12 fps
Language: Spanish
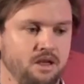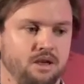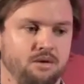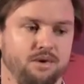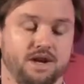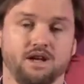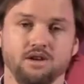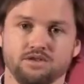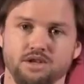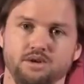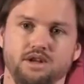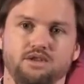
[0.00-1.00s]
¿Para qué nos
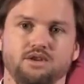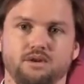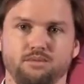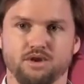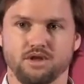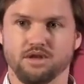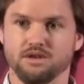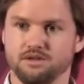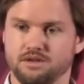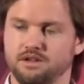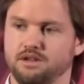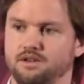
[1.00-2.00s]
sirven estos reportes?
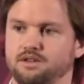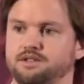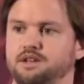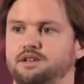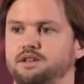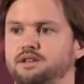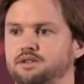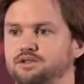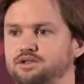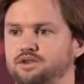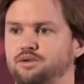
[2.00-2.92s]
No, no no solo